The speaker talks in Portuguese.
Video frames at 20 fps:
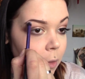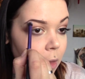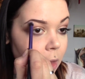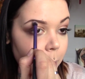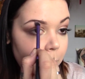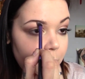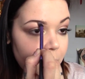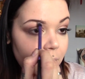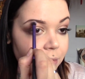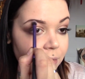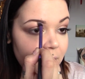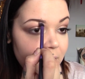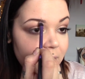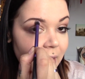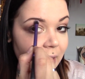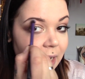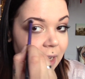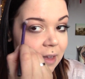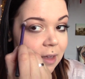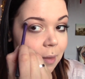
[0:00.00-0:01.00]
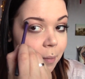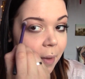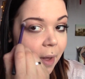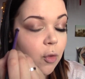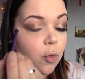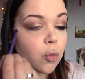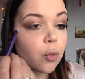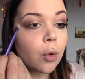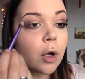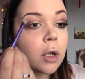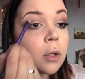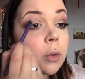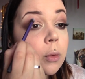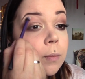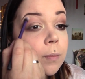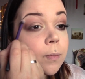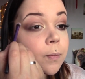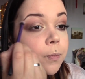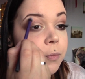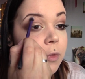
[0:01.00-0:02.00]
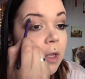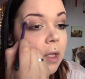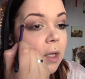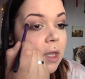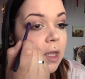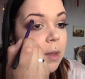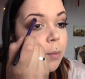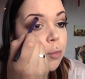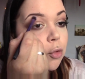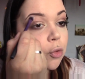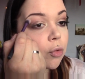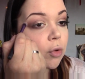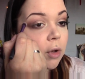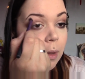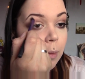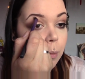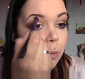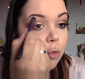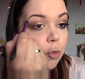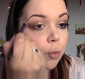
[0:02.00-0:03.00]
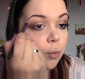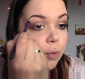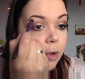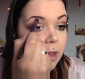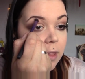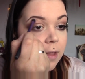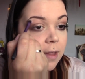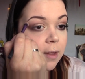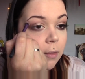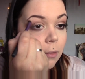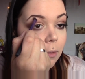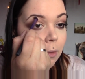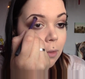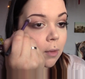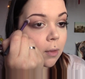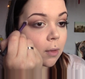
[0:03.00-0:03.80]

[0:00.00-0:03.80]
E para levantar ainda mais o olho. E misturamos um bocadinho